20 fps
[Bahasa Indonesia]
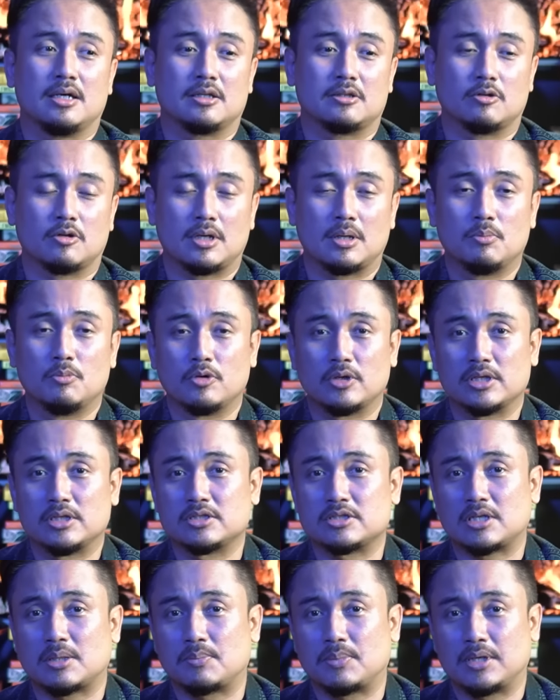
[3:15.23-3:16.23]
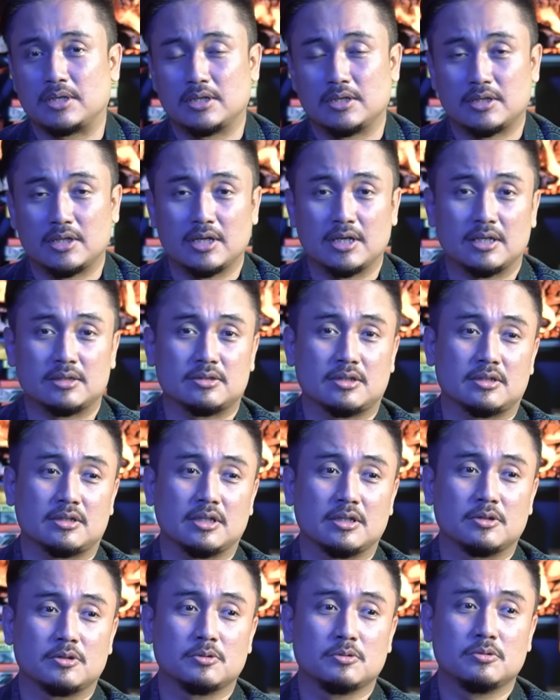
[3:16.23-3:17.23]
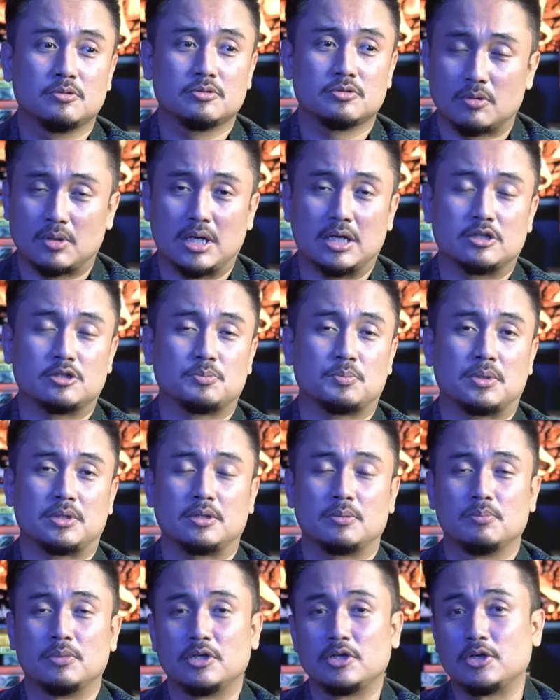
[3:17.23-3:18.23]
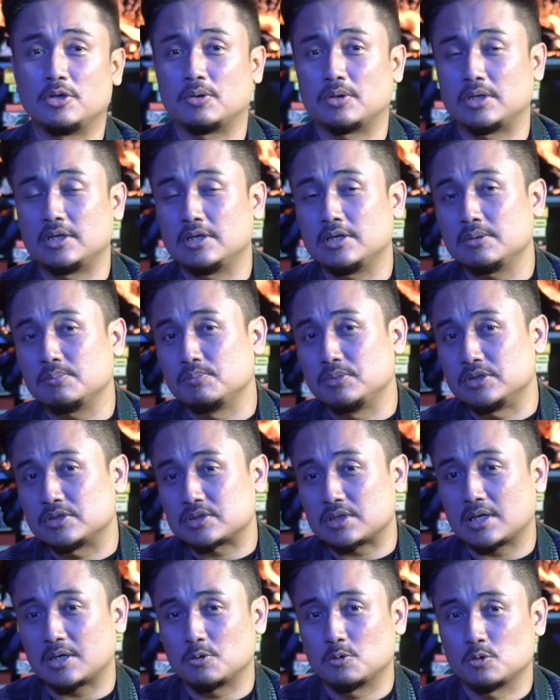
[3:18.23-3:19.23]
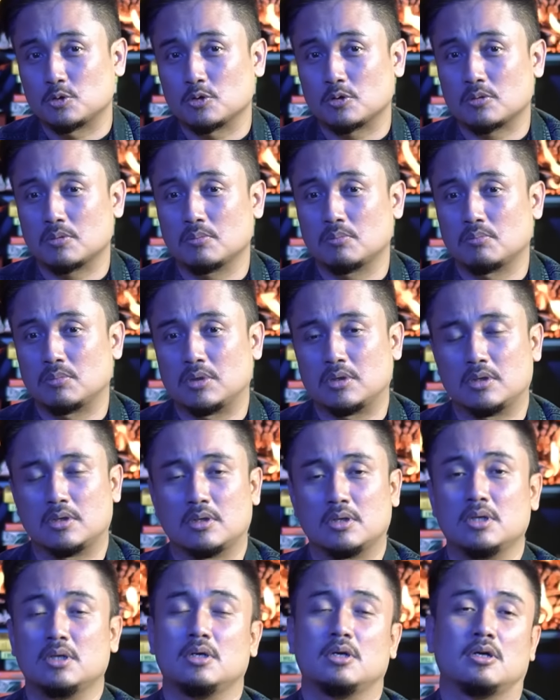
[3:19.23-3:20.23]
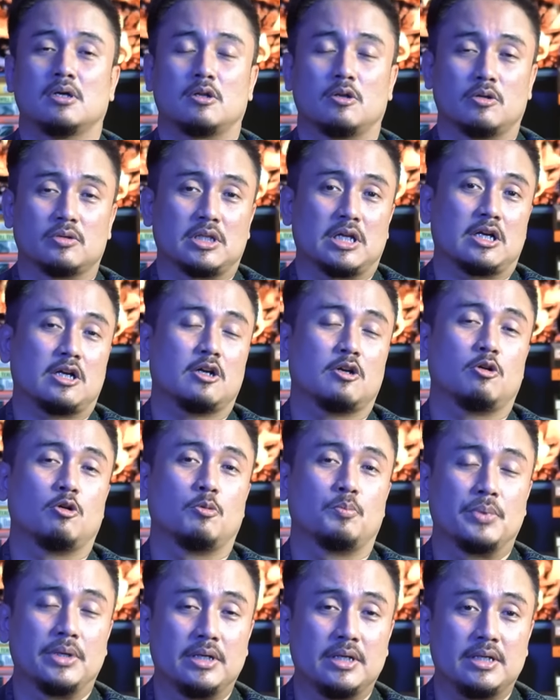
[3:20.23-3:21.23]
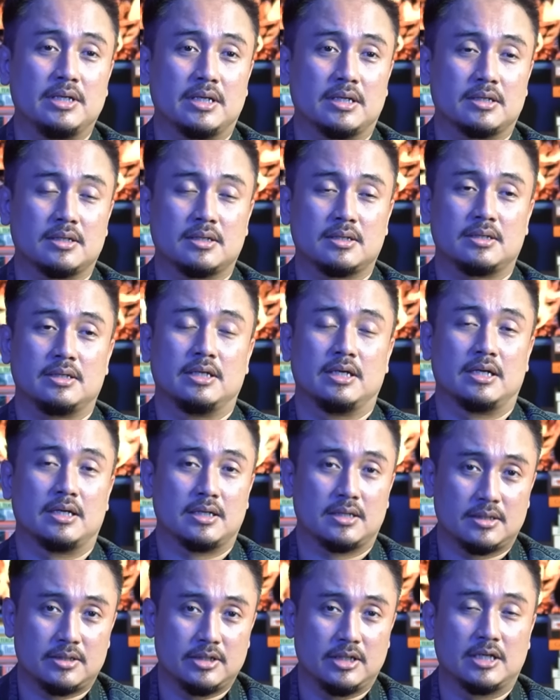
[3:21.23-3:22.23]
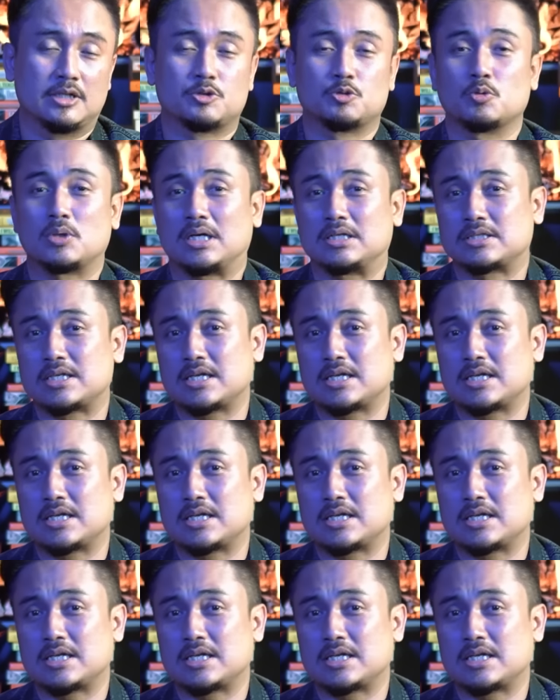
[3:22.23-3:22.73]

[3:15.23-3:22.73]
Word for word: atau kan mungkin sampai di tingkat tertentu orang seperti beliau ini bisa untuk lontarkan opini yang ya dia suka